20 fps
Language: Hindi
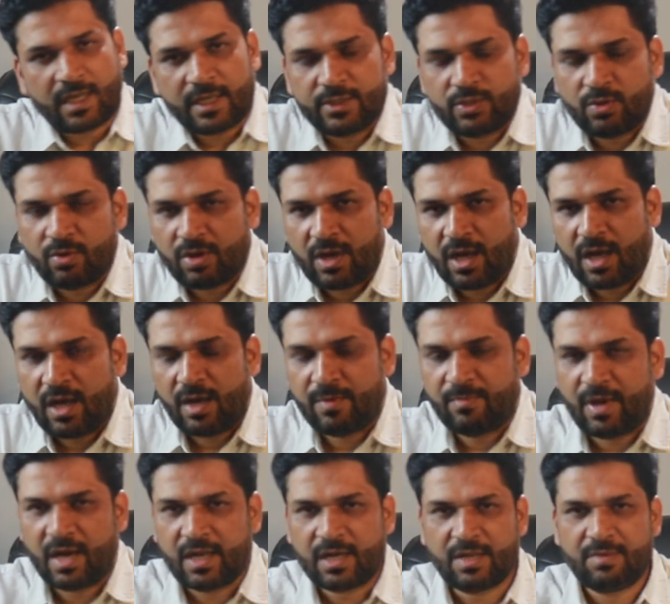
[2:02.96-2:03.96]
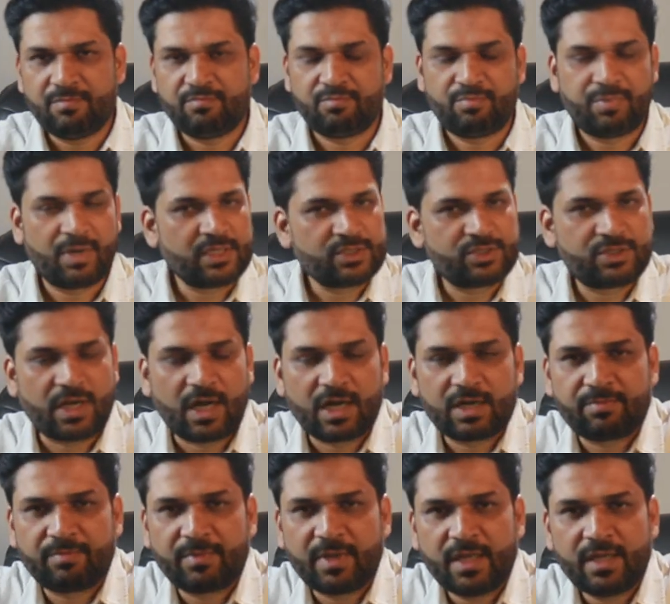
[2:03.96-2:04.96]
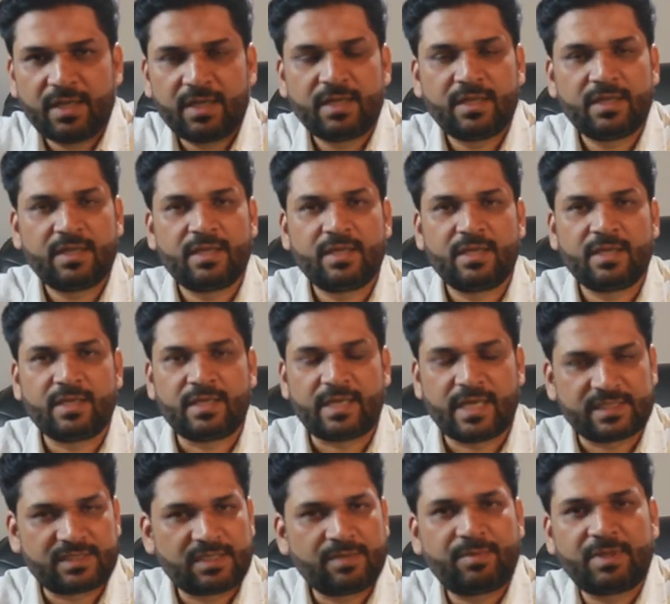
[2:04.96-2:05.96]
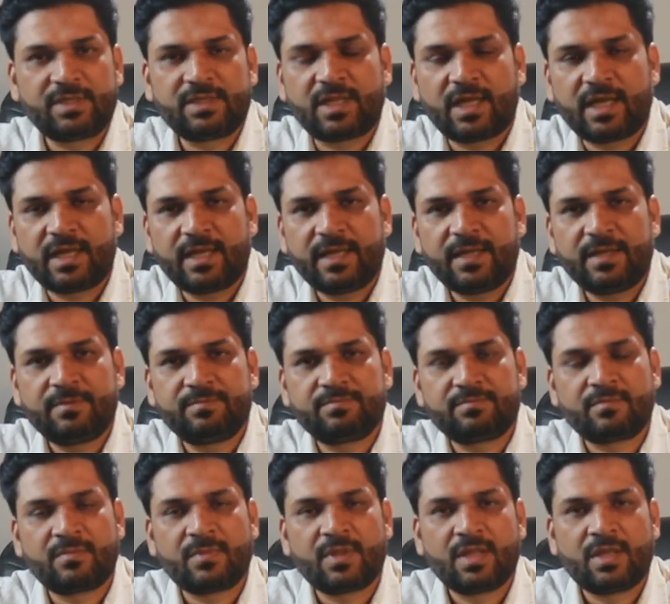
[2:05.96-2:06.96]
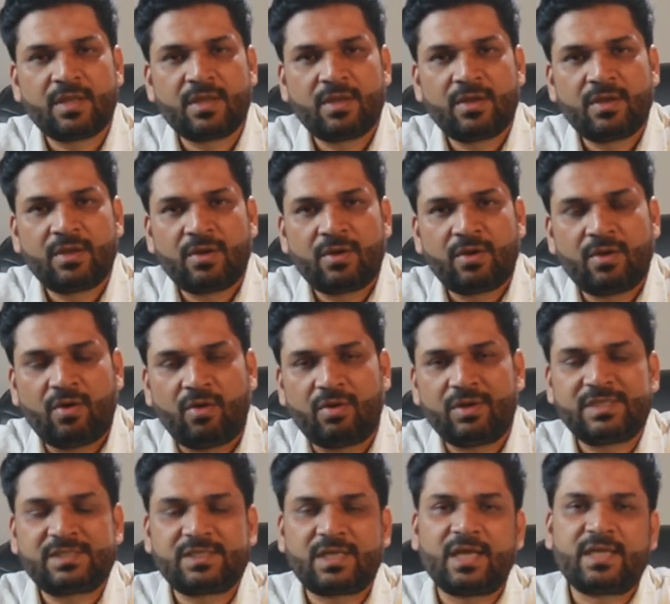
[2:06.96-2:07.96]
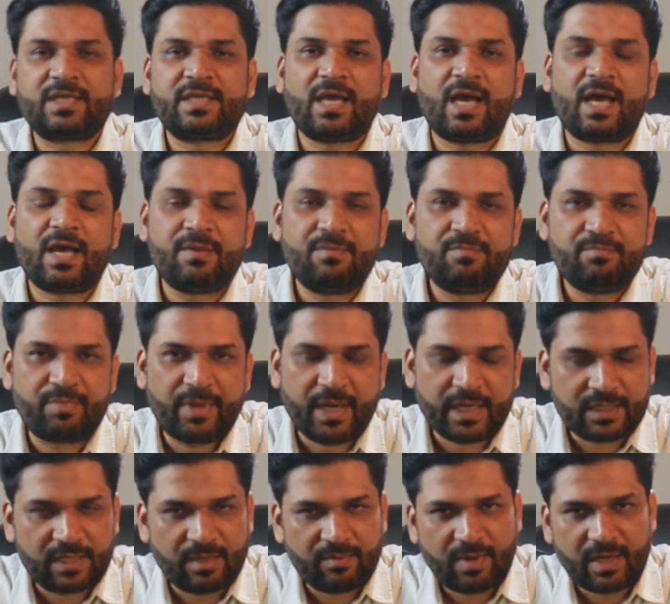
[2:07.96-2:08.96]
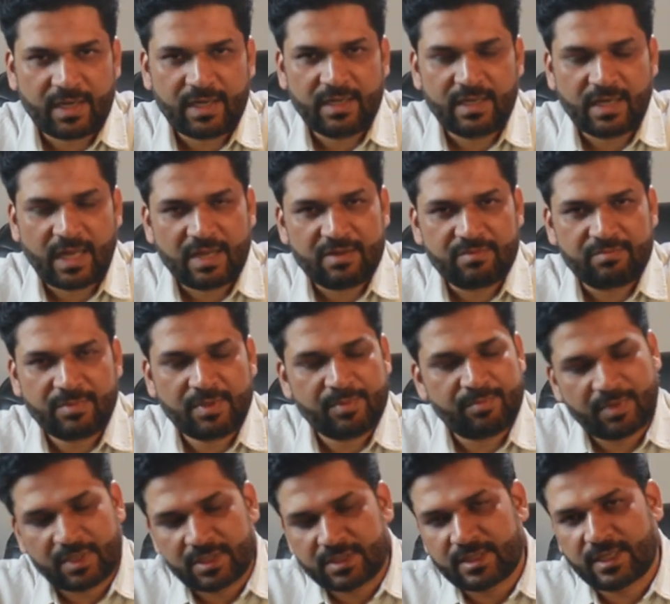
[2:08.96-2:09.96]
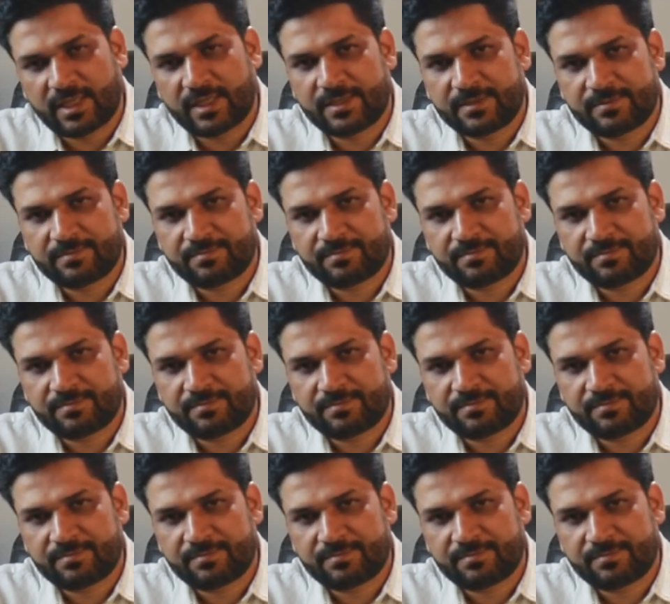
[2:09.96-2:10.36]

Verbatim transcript: योगा हमारे बर्थ चार्ट में कैसे बनता है और इसका क्या इंपैक्ट हमारी लाइफ में पड़ता है